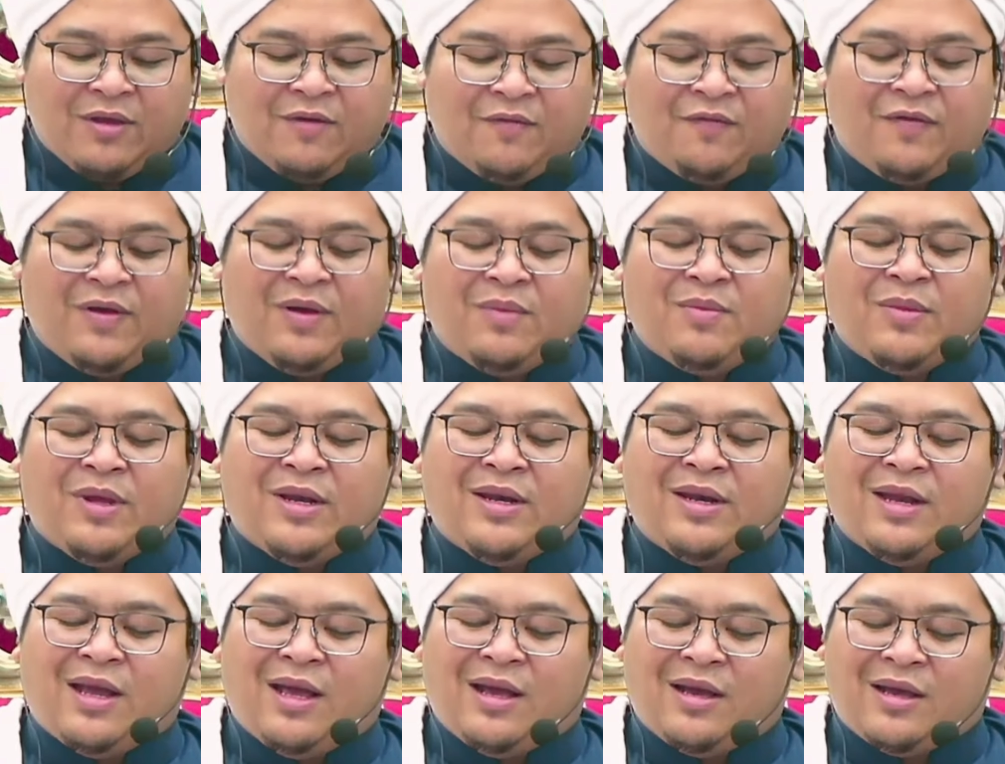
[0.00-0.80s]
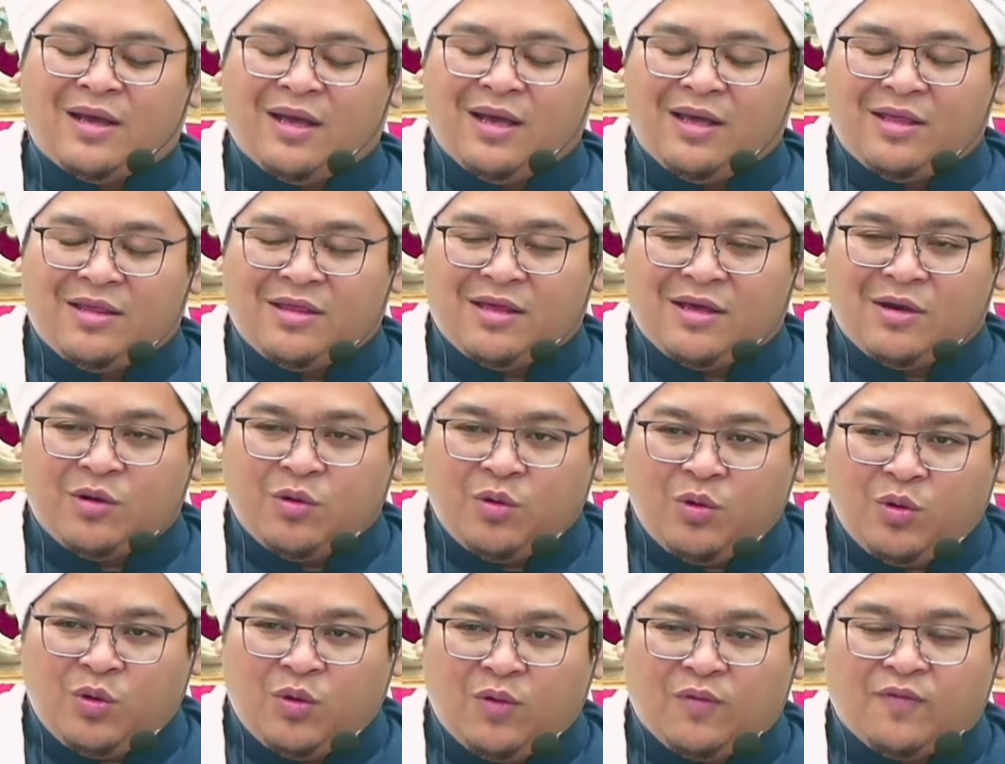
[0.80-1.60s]
faman
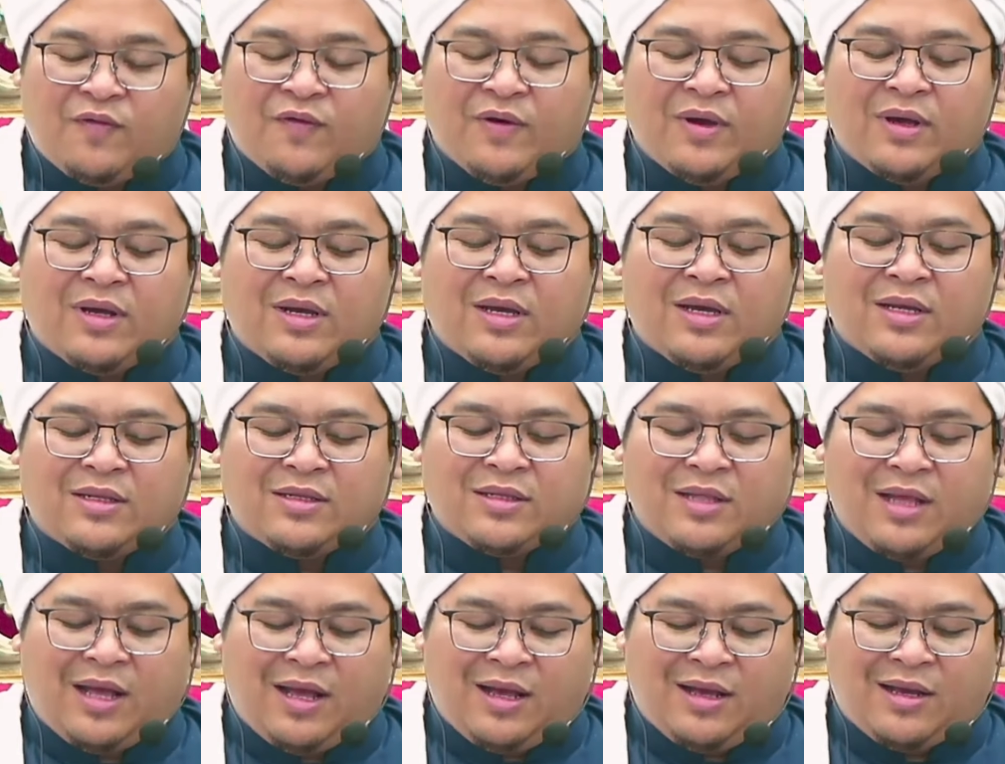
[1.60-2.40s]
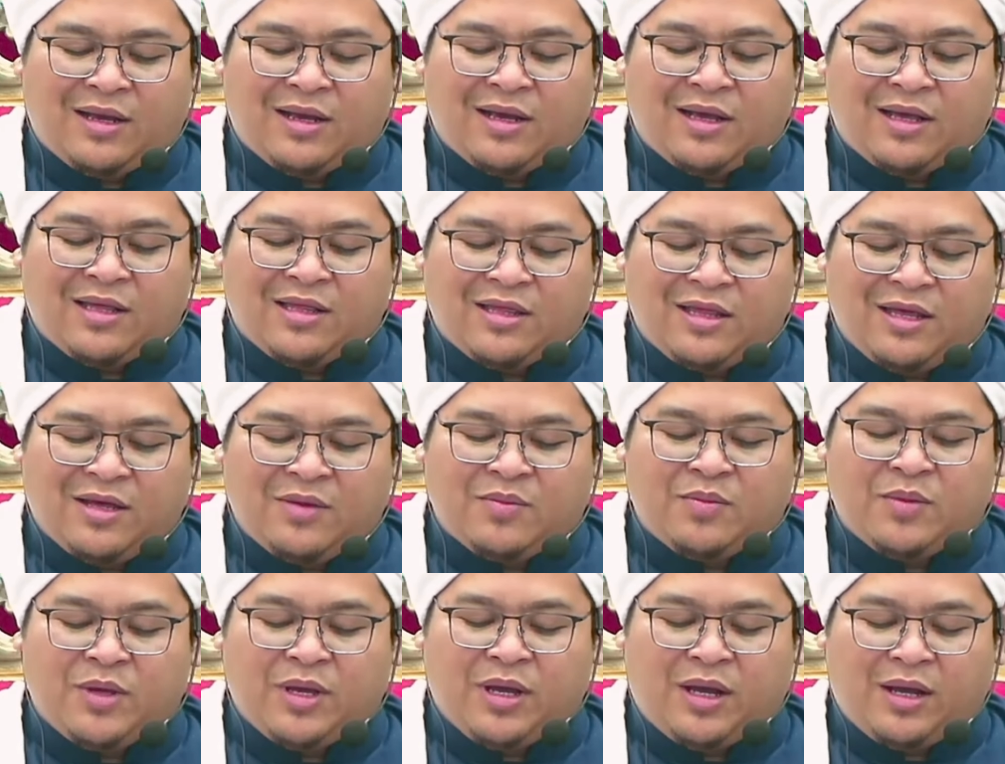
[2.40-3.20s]
akhadahu fagad
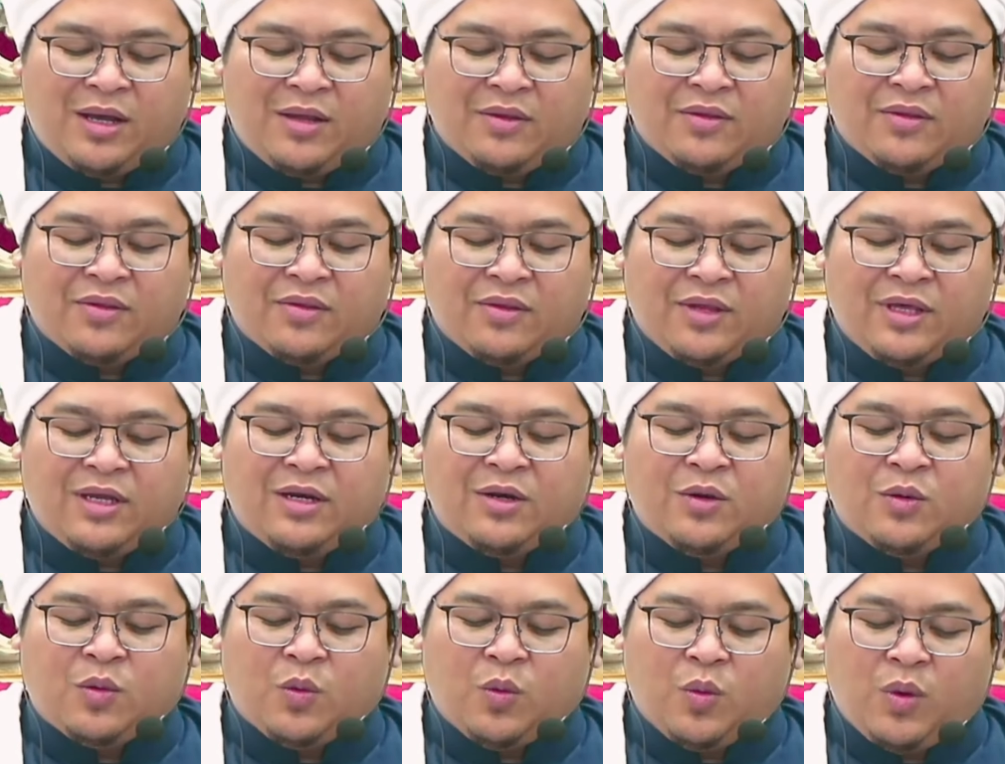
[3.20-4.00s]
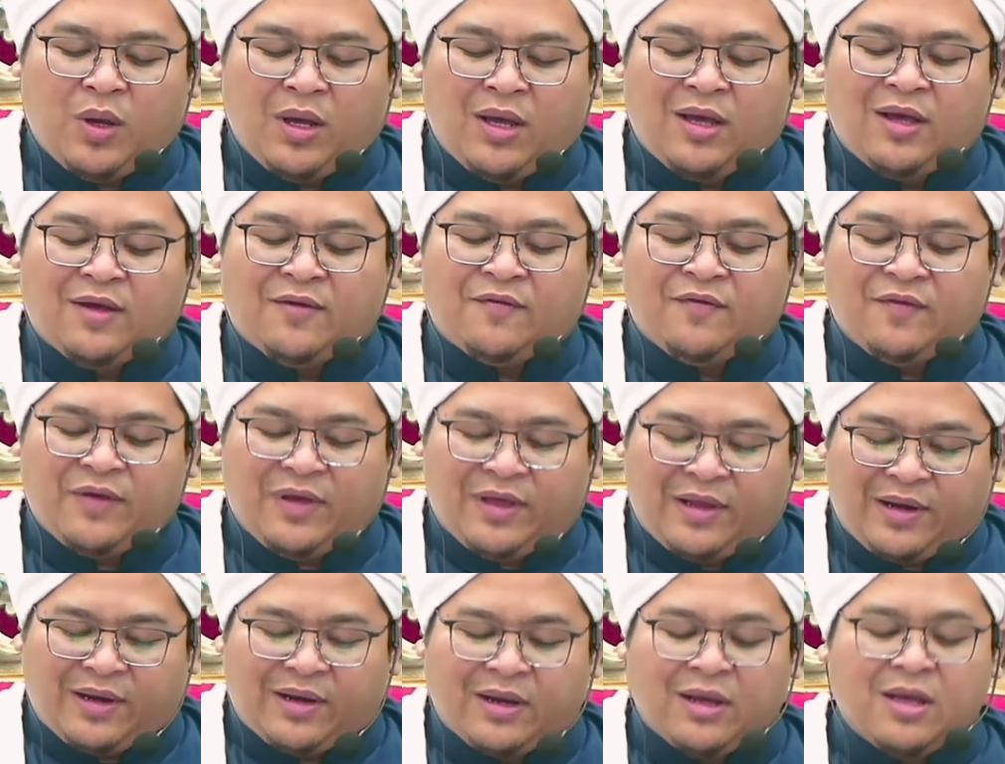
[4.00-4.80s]
akhadha bihadzin
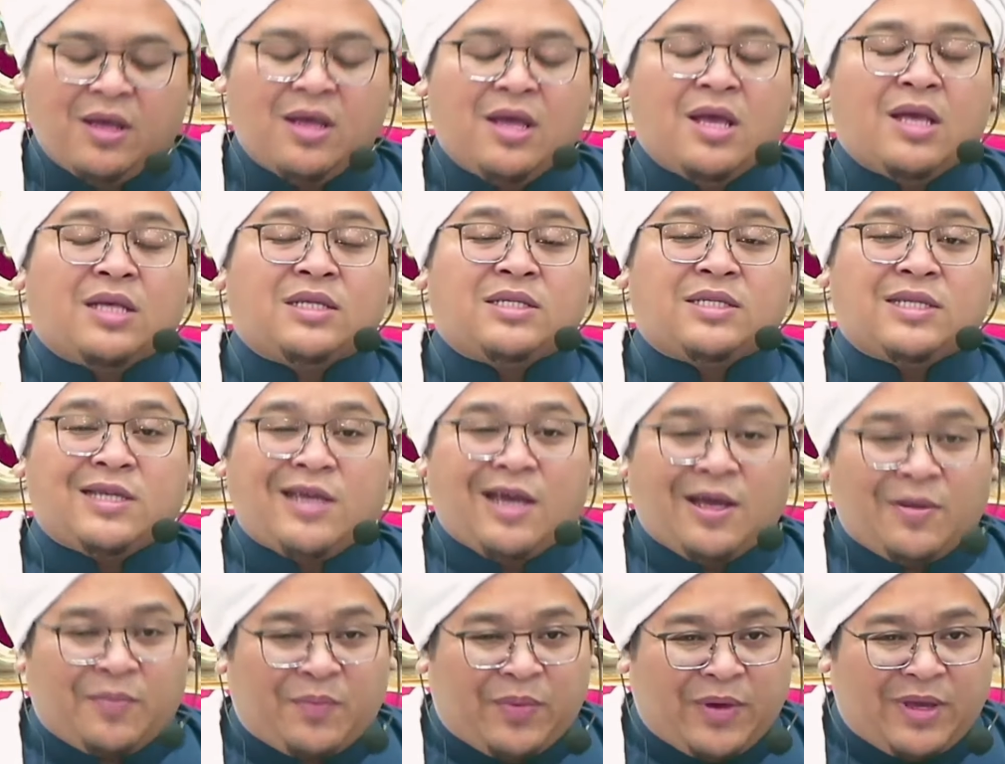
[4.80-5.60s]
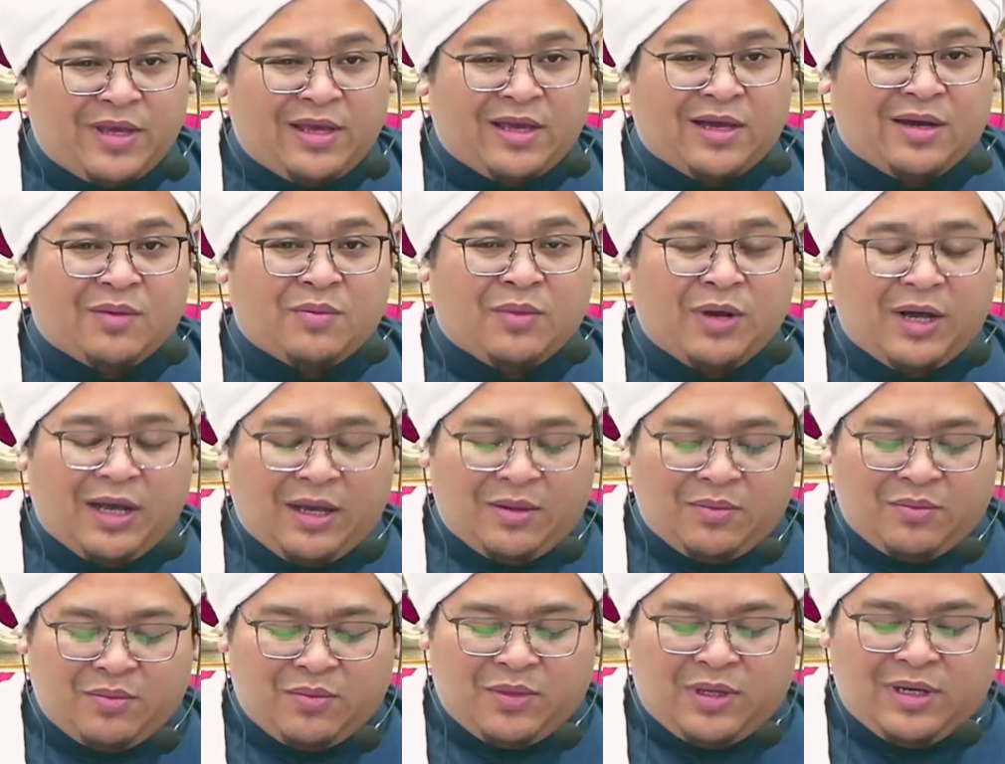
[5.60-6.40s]
wafir Siapa yang
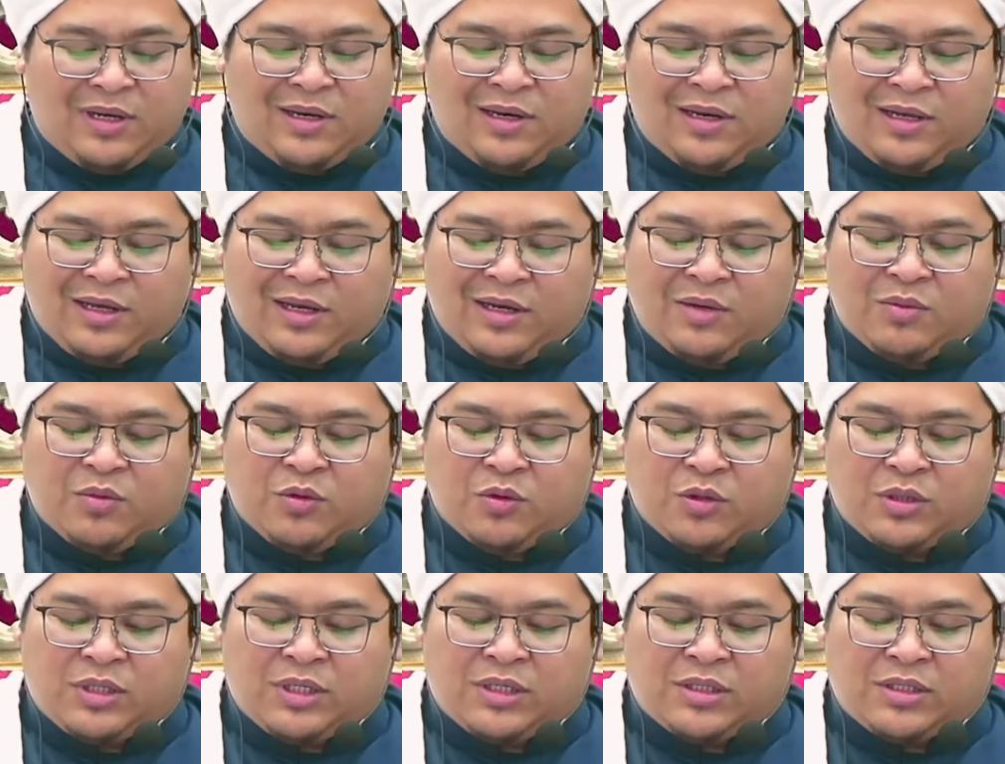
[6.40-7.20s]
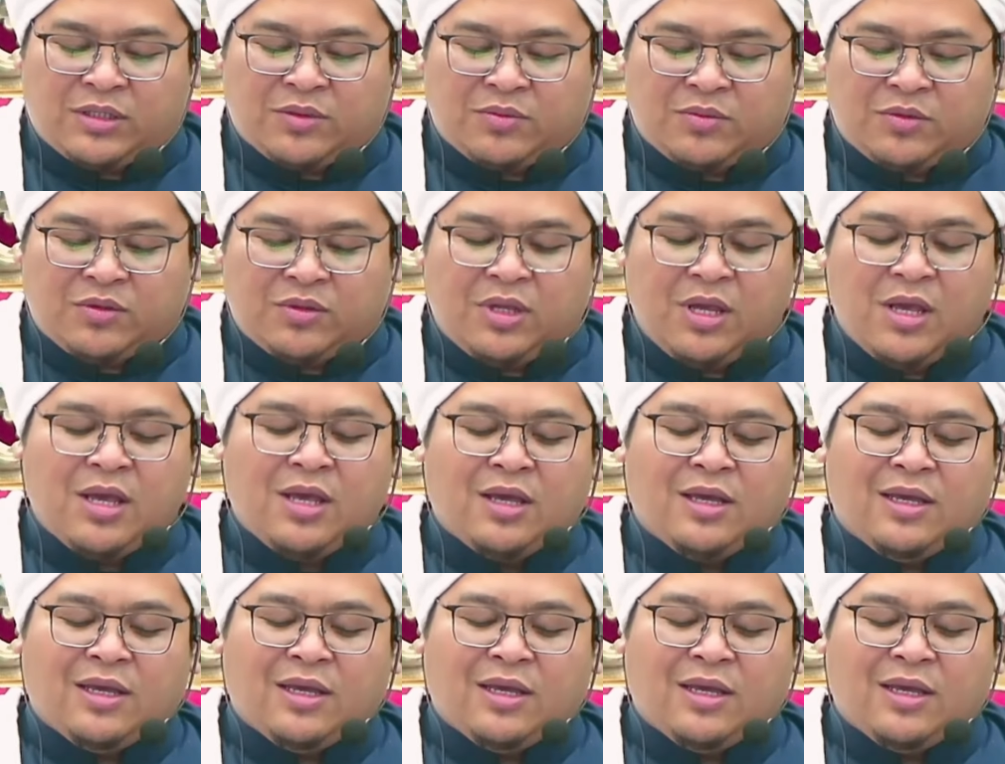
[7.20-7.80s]
mengambil ilmu tersebut,